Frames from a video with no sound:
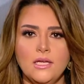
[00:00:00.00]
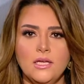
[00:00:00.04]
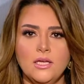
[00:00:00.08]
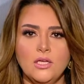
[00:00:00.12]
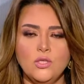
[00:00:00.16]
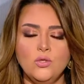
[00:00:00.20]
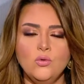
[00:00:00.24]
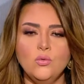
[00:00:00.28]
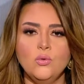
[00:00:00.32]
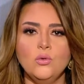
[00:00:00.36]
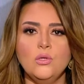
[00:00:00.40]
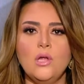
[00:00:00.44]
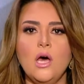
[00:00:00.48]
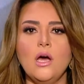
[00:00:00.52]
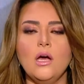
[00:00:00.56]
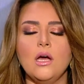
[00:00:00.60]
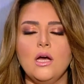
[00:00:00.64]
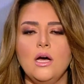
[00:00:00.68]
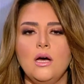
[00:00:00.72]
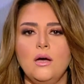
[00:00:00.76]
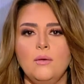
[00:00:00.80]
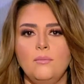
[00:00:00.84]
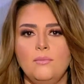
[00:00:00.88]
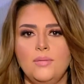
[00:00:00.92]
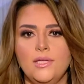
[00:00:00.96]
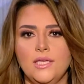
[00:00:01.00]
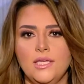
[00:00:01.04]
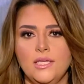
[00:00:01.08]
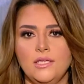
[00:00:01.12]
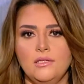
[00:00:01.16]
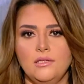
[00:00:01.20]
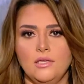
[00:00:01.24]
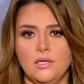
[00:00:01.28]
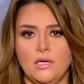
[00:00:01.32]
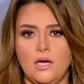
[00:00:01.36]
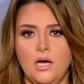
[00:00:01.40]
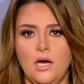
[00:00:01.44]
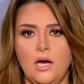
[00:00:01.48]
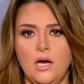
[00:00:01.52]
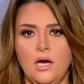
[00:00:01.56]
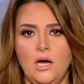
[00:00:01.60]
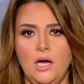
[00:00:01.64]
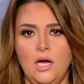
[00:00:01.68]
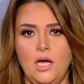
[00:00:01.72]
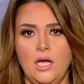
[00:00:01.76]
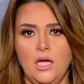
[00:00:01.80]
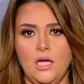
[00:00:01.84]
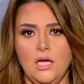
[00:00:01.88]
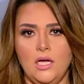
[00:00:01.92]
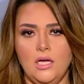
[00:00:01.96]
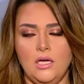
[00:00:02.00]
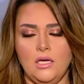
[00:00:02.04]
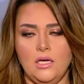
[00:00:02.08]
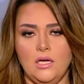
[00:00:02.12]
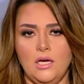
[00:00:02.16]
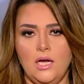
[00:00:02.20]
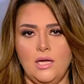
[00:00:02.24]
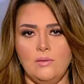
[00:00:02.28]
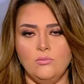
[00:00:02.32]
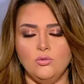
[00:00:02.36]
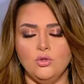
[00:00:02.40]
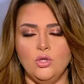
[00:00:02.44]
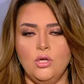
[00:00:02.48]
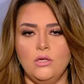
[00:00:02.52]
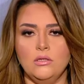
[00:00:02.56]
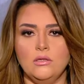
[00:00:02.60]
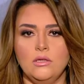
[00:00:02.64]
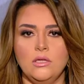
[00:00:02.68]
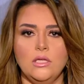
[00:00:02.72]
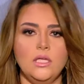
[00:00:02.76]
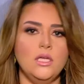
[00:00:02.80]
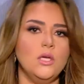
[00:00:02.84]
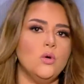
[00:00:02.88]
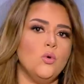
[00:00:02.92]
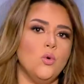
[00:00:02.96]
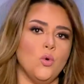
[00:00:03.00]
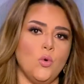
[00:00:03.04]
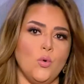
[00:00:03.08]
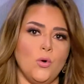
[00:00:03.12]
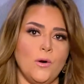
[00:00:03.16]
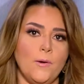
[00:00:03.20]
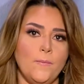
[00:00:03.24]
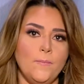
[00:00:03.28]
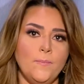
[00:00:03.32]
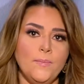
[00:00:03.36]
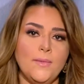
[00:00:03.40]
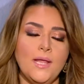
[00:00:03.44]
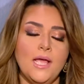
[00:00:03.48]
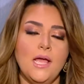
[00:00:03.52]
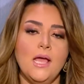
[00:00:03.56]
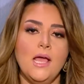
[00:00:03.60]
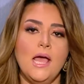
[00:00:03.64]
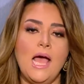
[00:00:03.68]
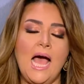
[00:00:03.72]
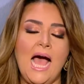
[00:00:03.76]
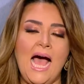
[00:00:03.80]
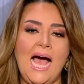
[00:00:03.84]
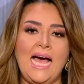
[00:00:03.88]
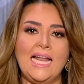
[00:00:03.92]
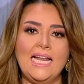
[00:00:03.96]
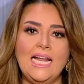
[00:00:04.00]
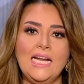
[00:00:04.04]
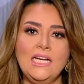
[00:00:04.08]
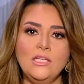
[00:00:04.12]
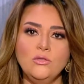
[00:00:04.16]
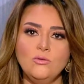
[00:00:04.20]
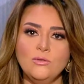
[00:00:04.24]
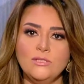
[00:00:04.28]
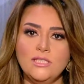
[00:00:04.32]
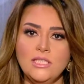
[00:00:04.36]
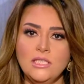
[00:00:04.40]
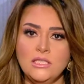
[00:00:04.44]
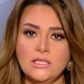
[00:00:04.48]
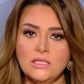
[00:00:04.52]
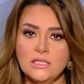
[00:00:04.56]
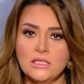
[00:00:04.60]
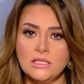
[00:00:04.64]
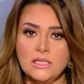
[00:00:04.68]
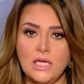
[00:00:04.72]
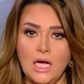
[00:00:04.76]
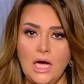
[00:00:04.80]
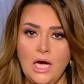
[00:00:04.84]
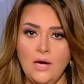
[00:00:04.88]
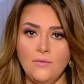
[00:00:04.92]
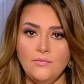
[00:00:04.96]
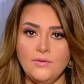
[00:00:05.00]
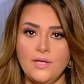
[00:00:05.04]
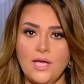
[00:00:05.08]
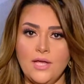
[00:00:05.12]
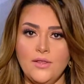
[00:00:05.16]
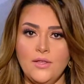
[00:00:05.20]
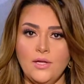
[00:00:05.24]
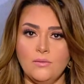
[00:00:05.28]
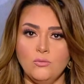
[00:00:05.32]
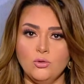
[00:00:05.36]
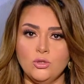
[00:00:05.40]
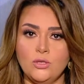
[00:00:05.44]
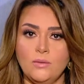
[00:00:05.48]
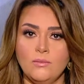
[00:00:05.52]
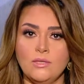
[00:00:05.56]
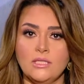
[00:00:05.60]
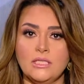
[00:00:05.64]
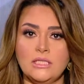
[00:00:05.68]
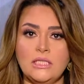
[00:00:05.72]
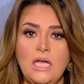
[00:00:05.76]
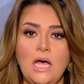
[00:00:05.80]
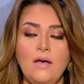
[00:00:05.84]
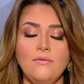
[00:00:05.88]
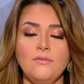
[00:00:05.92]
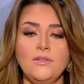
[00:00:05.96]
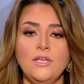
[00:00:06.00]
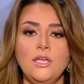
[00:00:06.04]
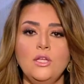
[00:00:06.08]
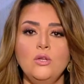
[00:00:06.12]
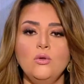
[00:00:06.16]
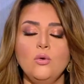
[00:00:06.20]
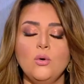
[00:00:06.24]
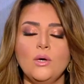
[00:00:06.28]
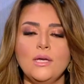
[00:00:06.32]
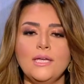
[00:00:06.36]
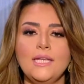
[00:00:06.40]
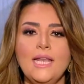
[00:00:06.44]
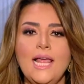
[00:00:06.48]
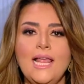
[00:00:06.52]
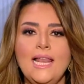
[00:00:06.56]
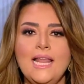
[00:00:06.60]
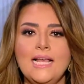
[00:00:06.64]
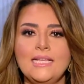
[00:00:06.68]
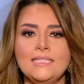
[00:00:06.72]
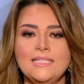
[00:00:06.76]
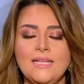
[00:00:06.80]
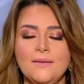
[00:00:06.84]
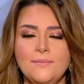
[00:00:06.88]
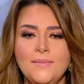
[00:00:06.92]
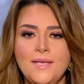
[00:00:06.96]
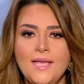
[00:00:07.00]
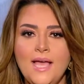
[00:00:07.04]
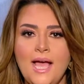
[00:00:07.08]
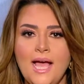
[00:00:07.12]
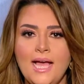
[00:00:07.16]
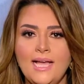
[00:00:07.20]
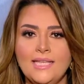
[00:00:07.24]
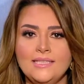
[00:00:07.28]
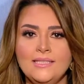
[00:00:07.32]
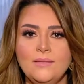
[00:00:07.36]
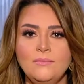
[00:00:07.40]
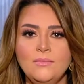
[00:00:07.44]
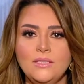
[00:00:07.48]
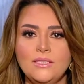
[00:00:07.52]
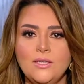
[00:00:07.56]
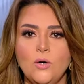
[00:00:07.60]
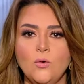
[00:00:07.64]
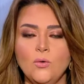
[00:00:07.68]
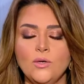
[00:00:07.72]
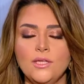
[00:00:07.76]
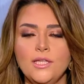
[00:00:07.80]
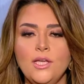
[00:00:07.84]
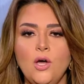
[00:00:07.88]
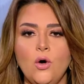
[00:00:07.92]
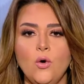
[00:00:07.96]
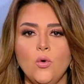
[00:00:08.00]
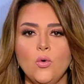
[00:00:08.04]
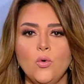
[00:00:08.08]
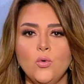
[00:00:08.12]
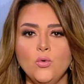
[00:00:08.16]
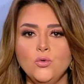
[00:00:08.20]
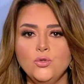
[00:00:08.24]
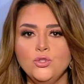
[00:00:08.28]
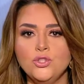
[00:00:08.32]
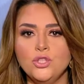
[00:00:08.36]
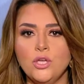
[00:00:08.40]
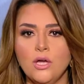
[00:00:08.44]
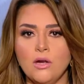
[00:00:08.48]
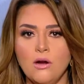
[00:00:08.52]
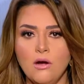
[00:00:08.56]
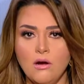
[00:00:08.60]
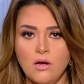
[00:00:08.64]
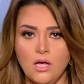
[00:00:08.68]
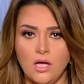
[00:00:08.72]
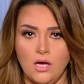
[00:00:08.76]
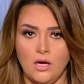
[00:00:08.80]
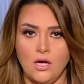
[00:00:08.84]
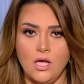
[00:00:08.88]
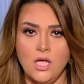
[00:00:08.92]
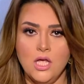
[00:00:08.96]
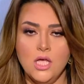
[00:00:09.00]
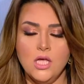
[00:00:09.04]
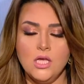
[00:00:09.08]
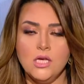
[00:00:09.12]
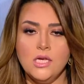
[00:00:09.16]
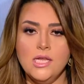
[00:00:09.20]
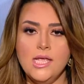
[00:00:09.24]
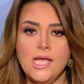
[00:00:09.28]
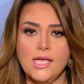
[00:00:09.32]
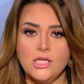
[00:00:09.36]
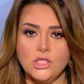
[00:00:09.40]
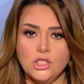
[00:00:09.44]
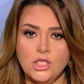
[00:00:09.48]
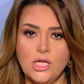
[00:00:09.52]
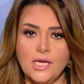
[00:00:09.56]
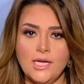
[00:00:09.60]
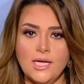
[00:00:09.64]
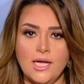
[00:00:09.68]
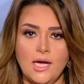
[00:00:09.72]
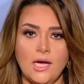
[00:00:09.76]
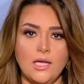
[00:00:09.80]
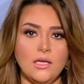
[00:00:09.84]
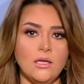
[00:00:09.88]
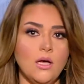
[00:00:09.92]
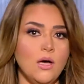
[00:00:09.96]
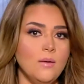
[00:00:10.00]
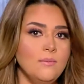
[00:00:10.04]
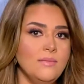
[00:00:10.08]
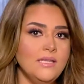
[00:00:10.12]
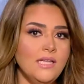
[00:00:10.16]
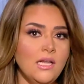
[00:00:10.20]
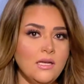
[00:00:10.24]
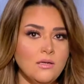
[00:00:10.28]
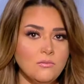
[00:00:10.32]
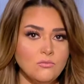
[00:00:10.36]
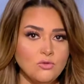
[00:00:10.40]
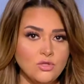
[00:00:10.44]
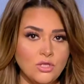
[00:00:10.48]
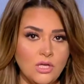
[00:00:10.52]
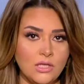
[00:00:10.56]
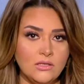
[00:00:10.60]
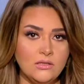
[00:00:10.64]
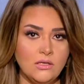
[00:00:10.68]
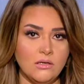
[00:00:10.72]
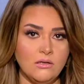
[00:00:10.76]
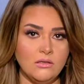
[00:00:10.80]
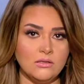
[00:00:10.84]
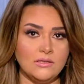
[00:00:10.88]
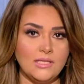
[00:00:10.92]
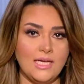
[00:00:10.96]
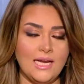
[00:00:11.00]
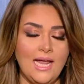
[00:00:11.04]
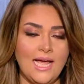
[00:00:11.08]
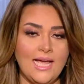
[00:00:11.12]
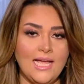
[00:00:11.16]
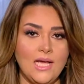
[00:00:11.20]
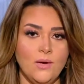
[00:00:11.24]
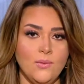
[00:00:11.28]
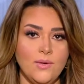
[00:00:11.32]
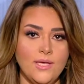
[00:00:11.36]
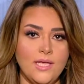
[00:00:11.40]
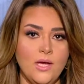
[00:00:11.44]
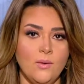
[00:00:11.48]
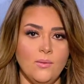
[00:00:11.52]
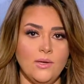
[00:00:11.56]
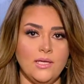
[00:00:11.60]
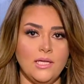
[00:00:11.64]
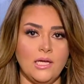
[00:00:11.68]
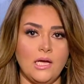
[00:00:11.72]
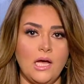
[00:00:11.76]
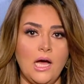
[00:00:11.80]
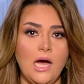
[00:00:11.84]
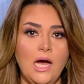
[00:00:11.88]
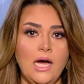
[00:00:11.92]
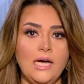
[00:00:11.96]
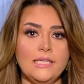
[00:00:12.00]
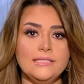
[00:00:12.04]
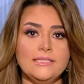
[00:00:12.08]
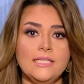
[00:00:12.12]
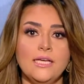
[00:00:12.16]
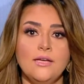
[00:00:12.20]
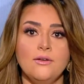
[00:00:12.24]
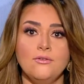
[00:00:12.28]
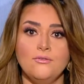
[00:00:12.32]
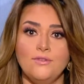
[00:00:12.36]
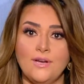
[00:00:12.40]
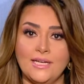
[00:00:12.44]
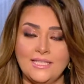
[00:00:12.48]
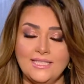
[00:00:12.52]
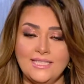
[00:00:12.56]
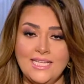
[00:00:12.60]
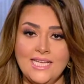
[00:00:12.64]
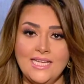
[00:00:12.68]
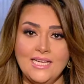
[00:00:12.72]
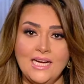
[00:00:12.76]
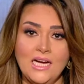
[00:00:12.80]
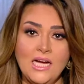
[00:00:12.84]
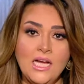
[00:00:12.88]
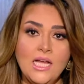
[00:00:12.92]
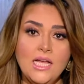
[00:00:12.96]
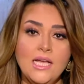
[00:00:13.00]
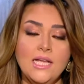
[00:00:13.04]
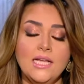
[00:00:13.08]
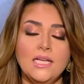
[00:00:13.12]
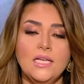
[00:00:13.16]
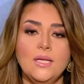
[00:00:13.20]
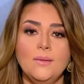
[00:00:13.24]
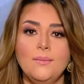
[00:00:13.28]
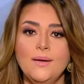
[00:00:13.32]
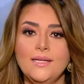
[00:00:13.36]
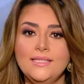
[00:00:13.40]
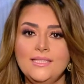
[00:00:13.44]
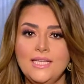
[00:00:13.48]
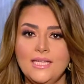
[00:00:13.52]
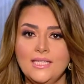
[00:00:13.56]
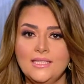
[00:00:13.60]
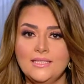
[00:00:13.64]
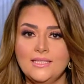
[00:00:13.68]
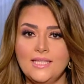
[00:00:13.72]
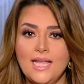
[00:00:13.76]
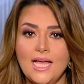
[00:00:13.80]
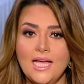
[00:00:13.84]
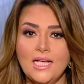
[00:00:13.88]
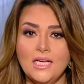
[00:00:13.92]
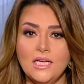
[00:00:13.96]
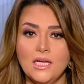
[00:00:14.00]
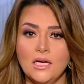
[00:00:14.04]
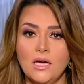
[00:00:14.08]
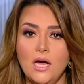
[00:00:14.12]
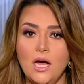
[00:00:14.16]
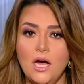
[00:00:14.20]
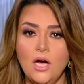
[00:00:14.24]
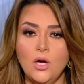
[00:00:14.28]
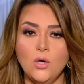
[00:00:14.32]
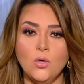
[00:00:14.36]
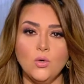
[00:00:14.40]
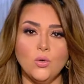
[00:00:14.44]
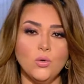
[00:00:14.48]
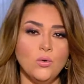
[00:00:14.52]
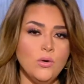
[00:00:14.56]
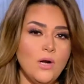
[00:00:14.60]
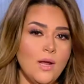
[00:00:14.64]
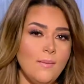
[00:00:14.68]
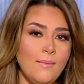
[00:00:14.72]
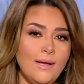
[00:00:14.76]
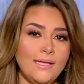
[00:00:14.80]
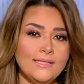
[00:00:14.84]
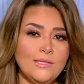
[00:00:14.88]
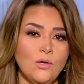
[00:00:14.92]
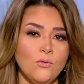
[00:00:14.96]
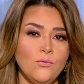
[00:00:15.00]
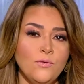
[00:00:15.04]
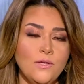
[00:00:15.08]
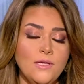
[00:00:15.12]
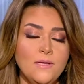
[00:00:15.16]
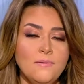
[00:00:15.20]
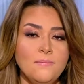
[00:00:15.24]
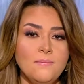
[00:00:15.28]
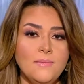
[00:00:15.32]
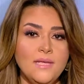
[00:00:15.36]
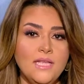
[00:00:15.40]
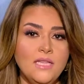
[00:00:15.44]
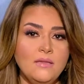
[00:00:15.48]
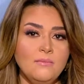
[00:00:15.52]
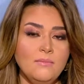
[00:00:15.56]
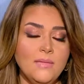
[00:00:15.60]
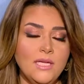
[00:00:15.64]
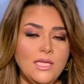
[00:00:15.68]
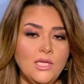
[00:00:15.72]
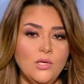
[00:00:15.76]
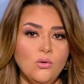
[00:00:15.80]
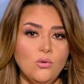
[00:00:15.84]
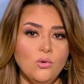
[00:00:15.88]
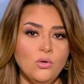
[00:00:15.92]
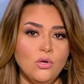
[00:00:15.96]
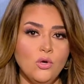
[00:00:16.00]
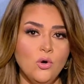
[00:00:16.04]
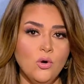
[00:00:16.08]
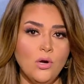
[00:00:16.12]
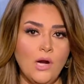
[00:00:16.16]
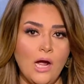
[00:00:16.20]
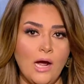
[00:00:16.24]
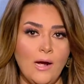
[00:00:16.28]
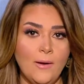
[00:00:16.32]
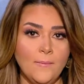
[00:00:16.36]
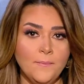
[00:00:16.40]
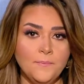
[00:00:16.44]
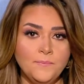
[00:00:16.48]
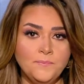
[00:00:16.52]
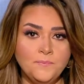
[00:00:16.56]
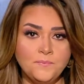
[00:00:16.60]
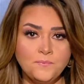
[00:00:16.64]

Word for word: يلقح بلقاح آه، المضاد لكورونا أعلنت وزيرة الصحة في هذا المؤتمر الصحفي أنه خلال أسابيع هيتم توقيع عقود شراكة للشركة القابضة للمستحضرات الحيوية واللقاحات فاكسيرا لبدء إنتاج لقاح كورونا مع توفير 100 مليون جرعة